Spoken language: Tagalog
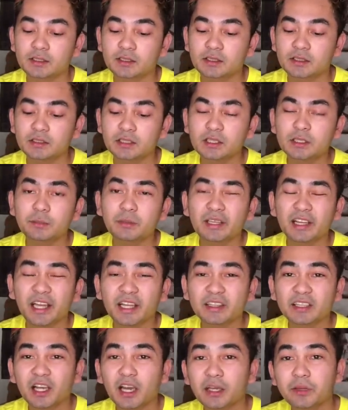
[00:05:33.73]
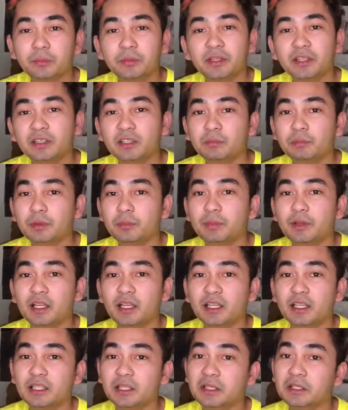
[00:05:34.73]
hindi naman lahat ng kaibigan
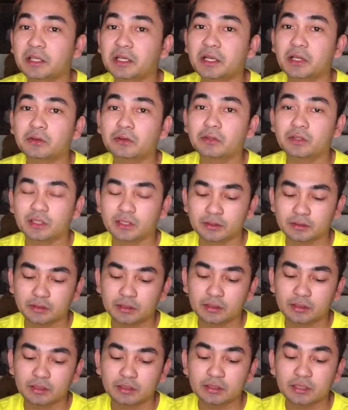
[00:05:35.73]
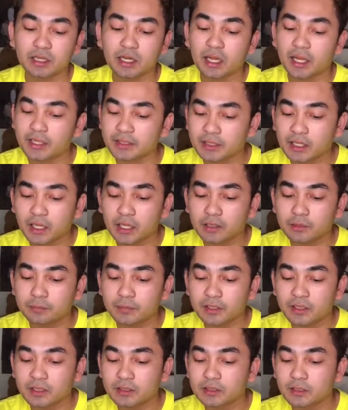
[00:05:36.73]
pipiliin ka ng ganun eh. Hindi lahat ng
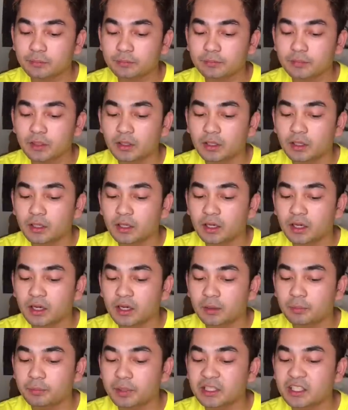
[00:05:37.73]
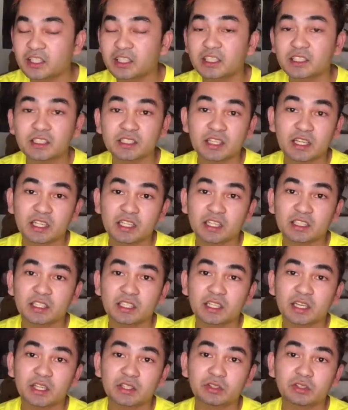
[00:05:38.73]
kaibigan na um, paninindigan ka
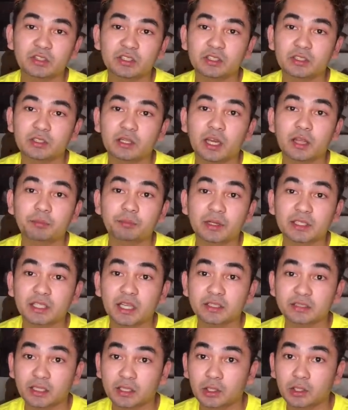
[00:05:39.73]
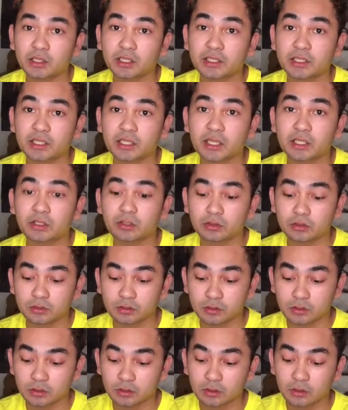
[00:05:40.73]
ng ganun eh. At pagtatanggol ka ng ganun.
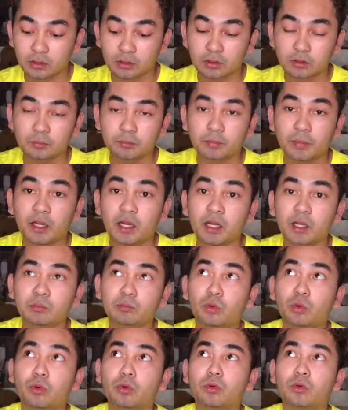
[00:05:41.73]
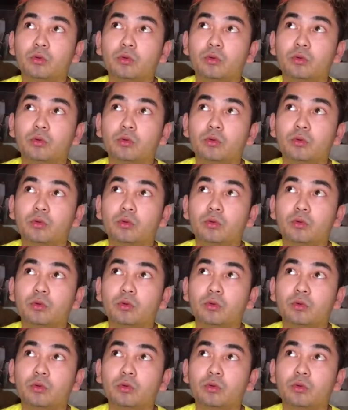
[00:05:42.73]
Malay mo,